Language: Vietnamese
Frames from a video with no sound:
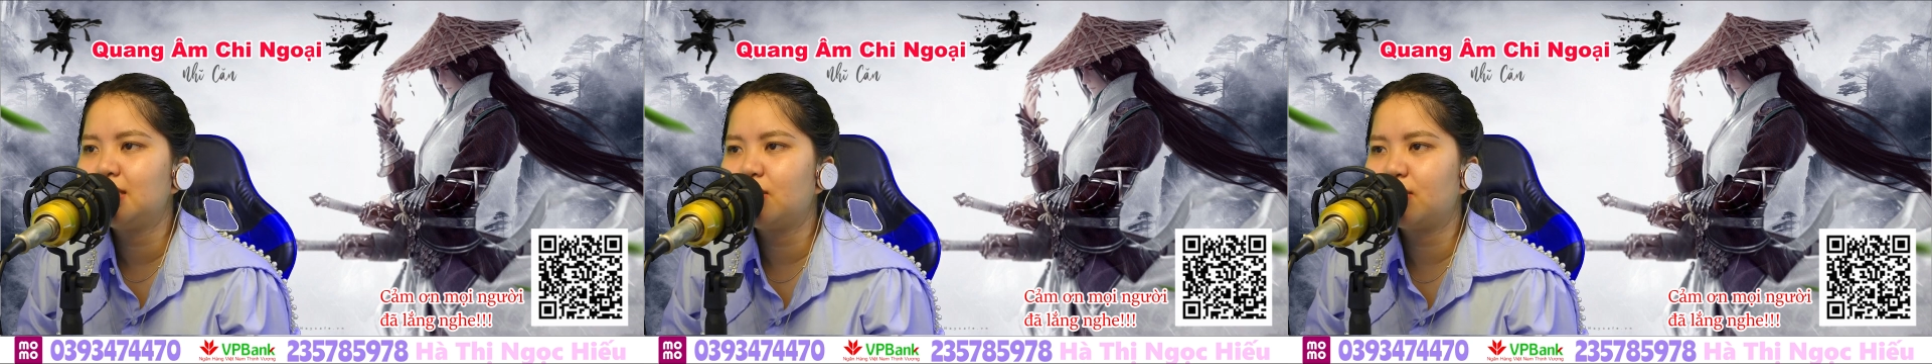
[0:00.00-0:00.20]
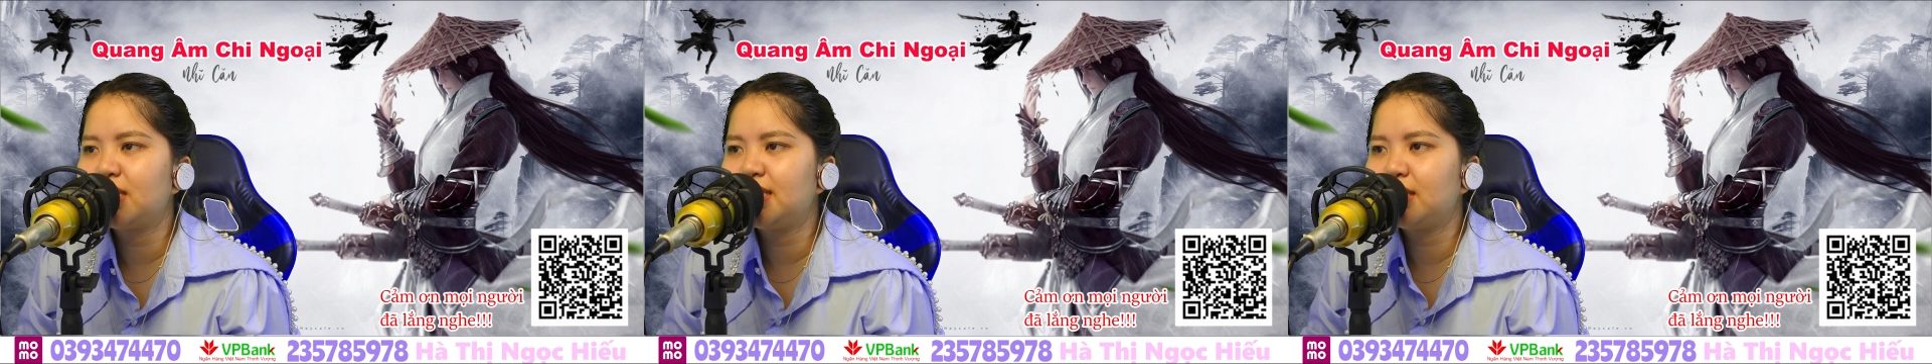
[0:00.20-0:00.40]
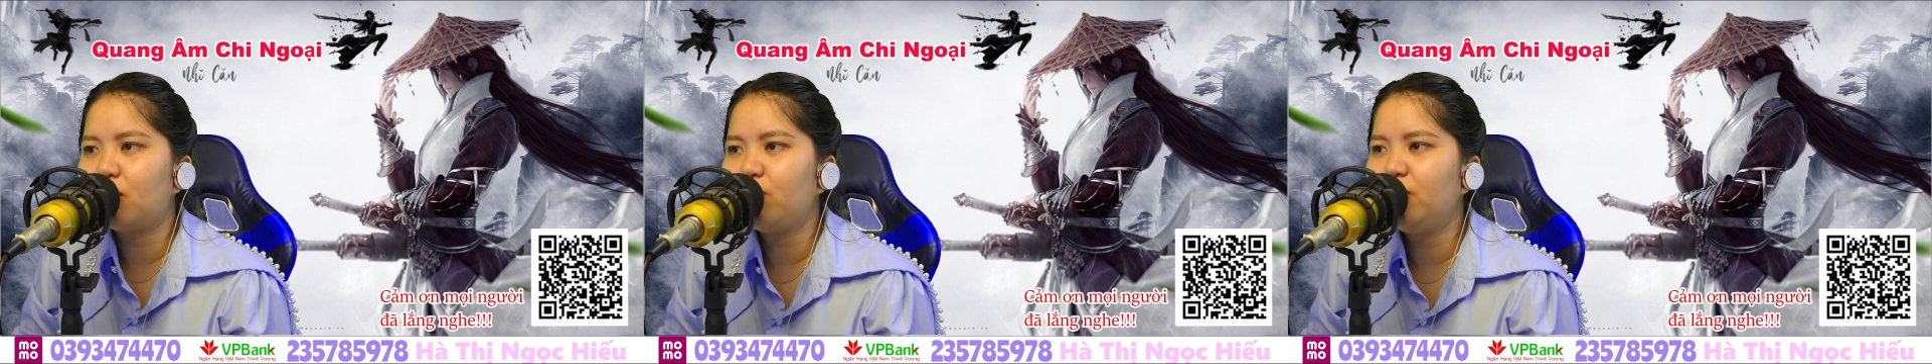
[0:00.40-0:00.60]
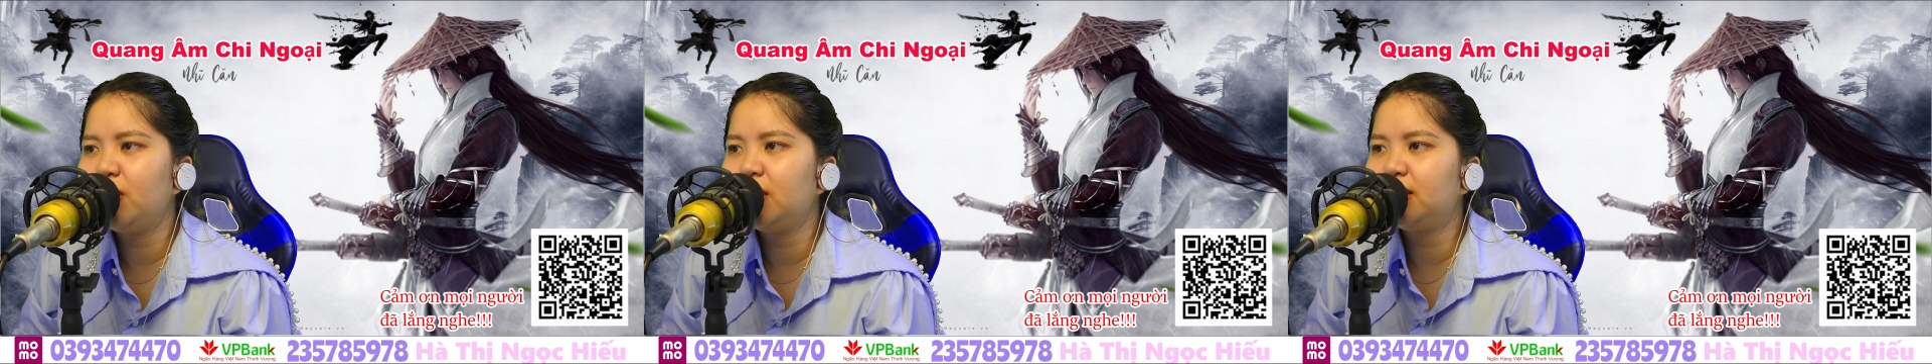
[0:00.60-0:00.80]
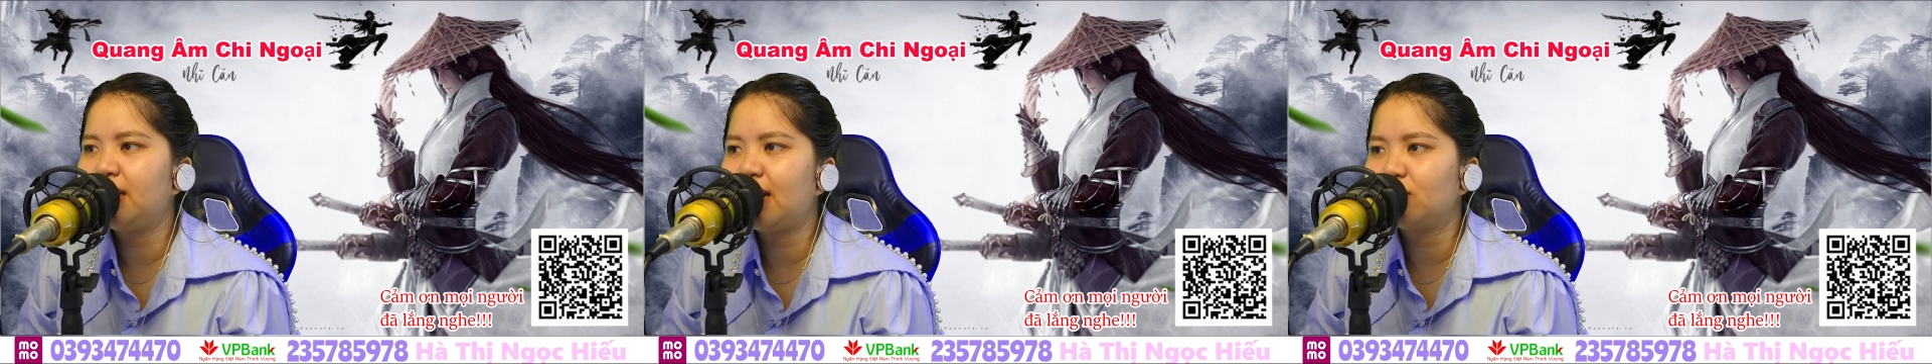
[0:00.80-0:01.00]
sau khi sáu
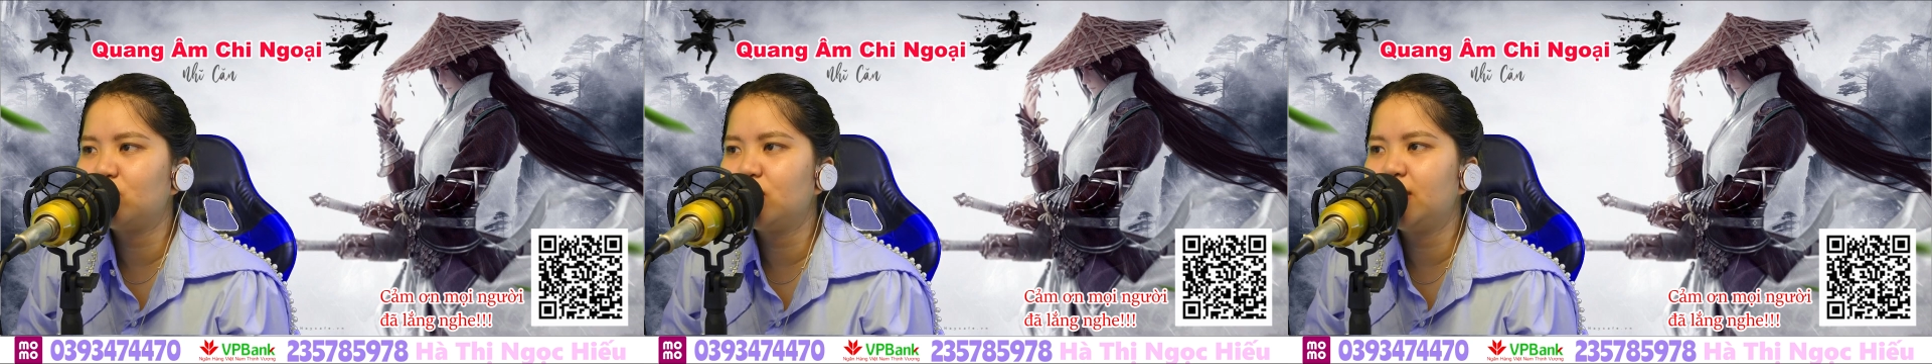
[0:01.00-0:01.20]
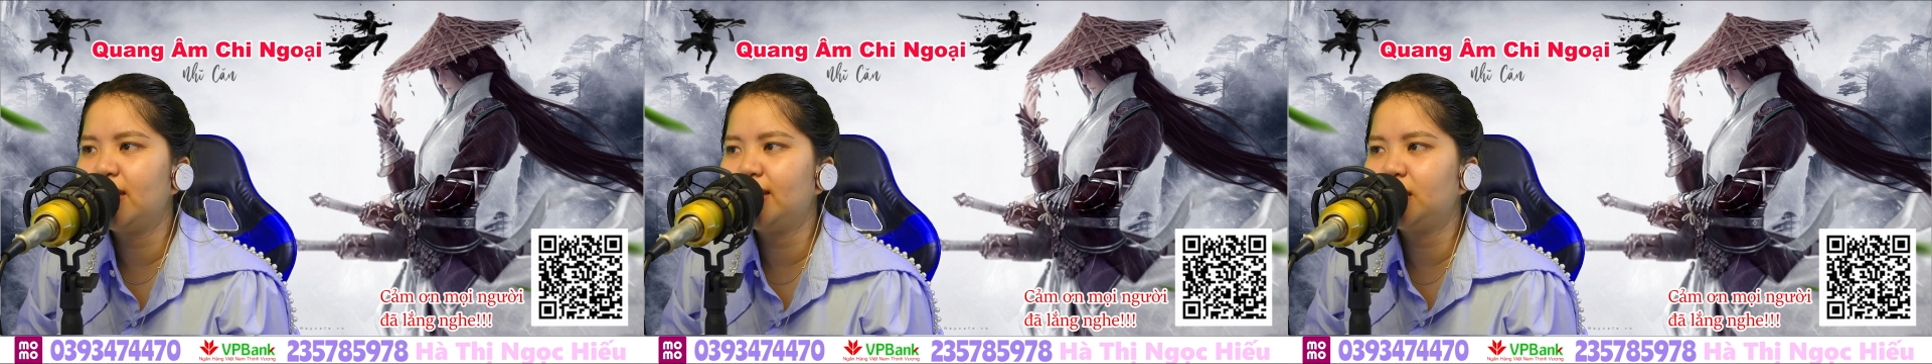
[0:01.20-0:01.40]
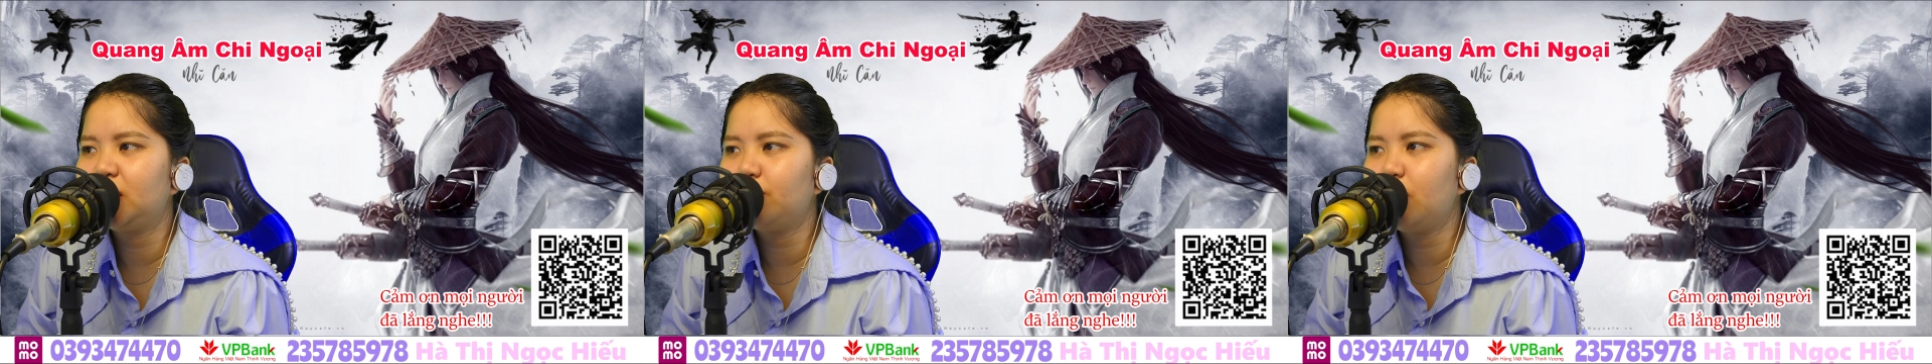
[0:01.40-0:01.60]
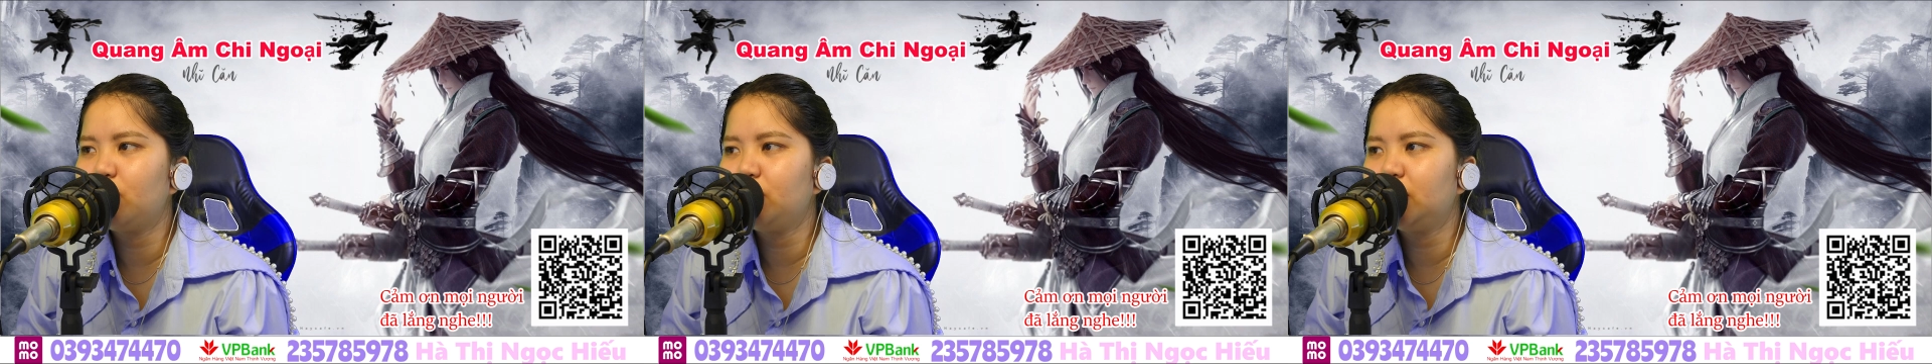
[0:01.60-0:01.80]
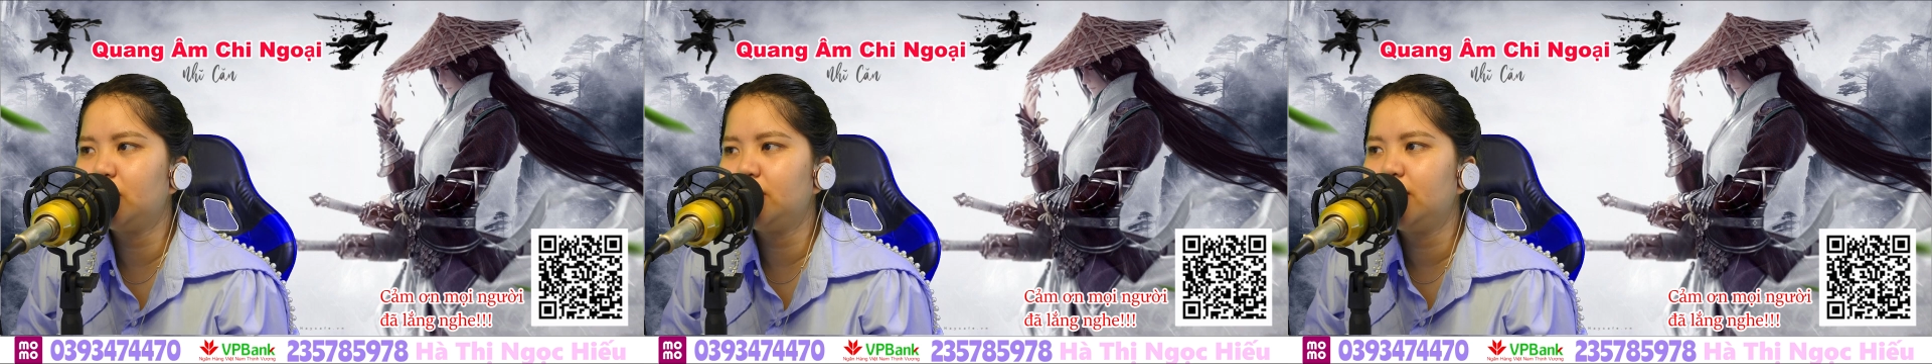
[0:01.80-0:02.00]
vị linh tàng xuất hiện trên
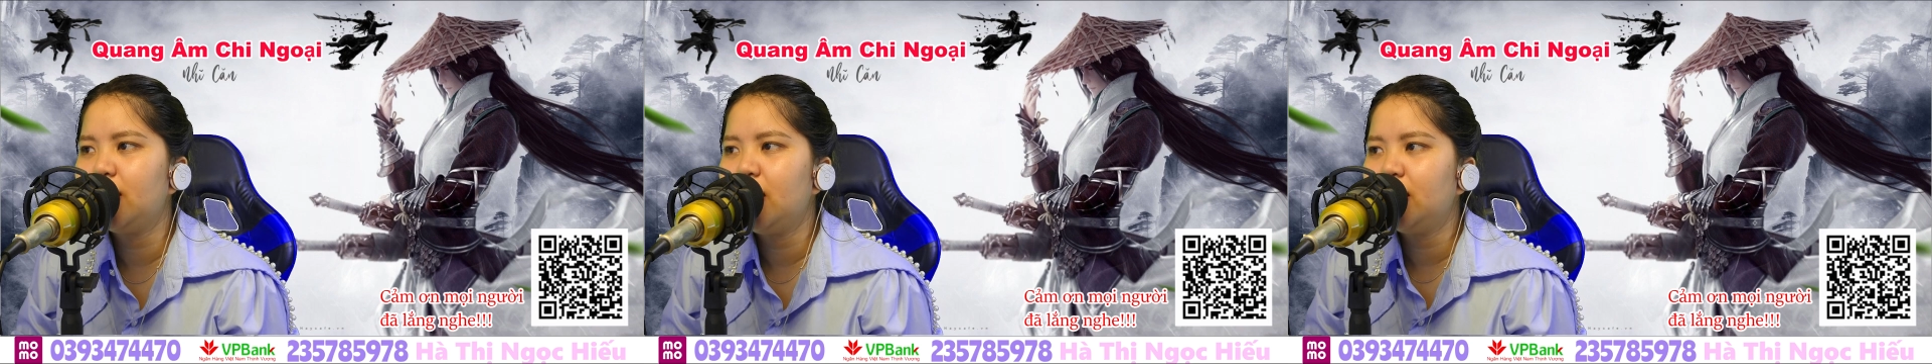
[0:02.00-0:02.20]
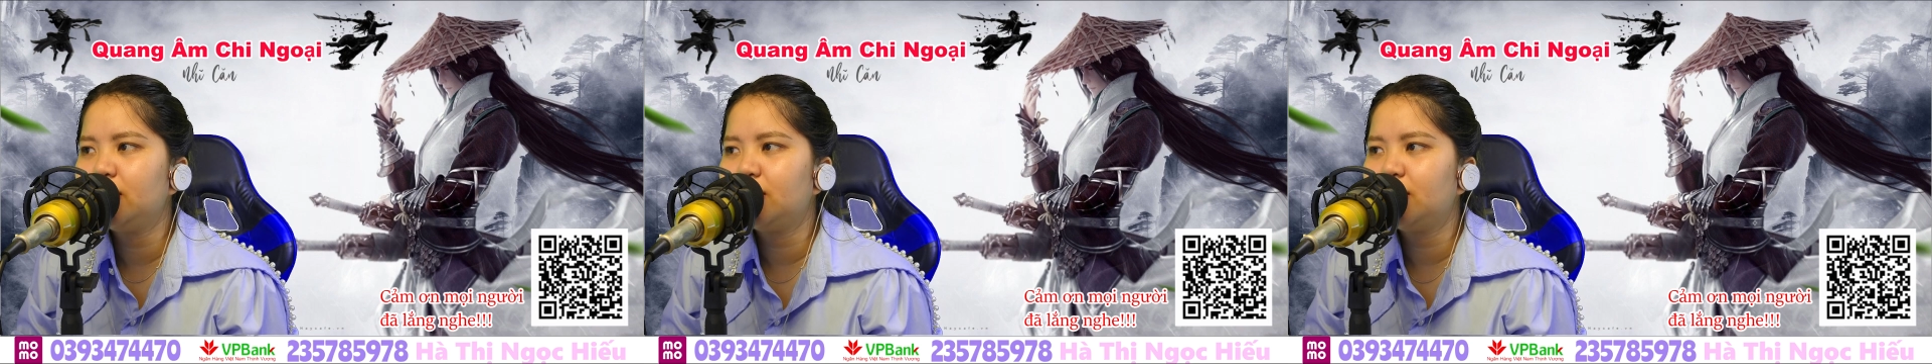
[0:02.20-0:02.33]
bầu trời,